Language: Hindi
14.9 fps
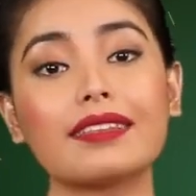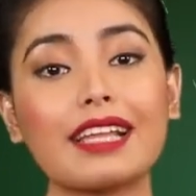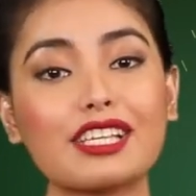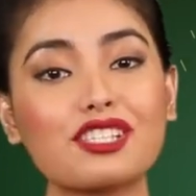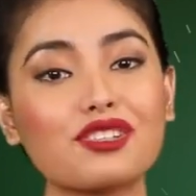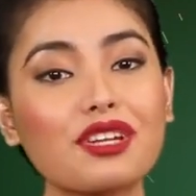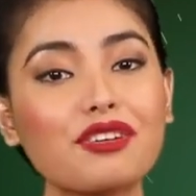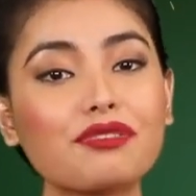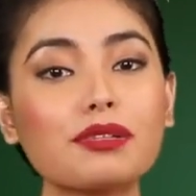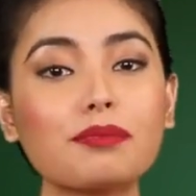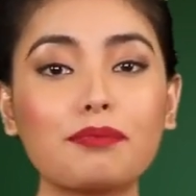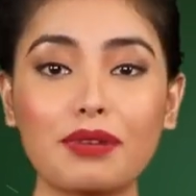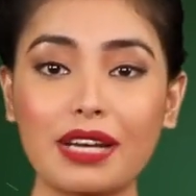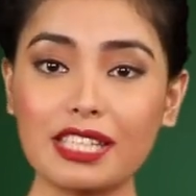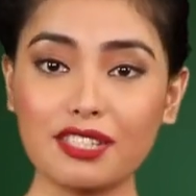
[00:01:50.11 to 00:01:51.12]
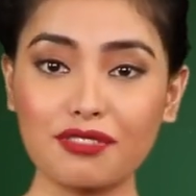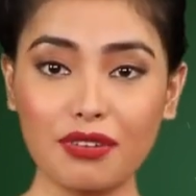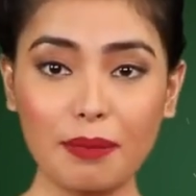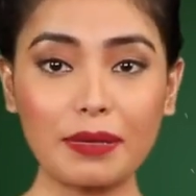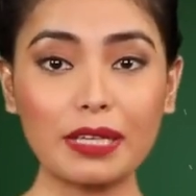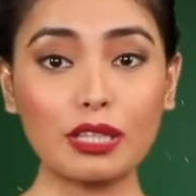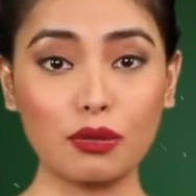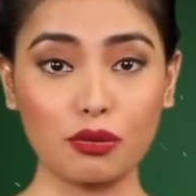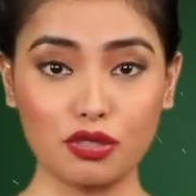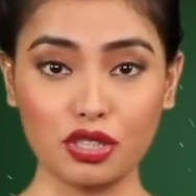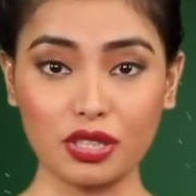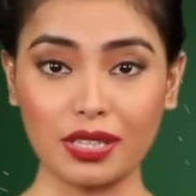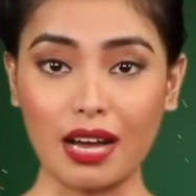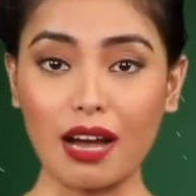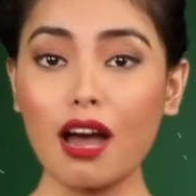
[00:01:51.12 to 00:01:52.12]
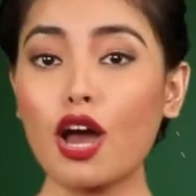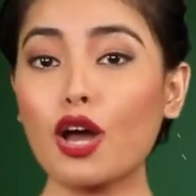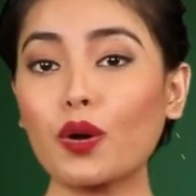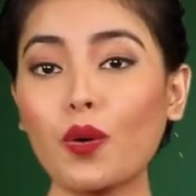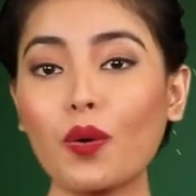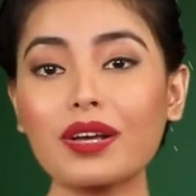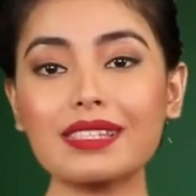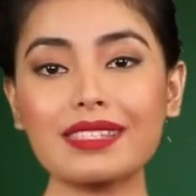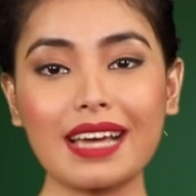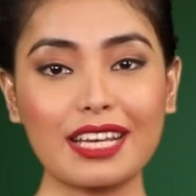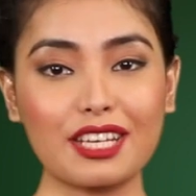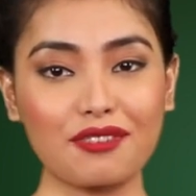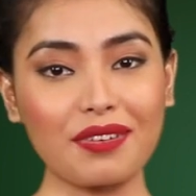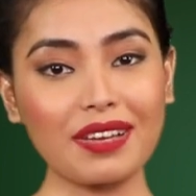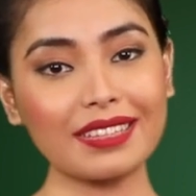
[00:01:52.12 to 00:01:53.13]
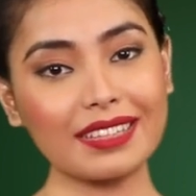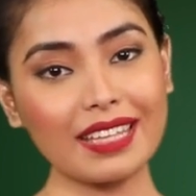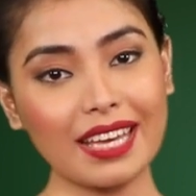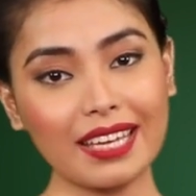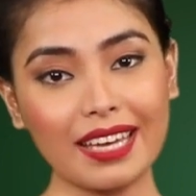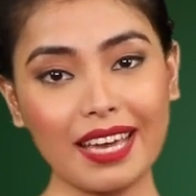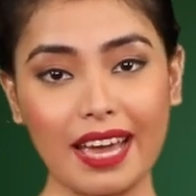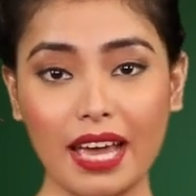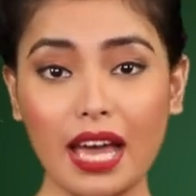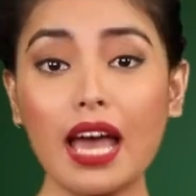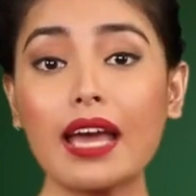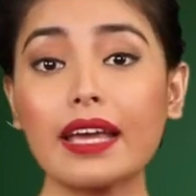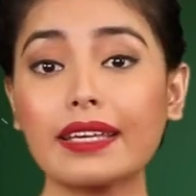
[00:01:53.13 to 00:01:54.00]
नेचुरफुल ब्रेस्ट फॉर्मिंग लोशन का कोई साइड इफेक्ट नहीं है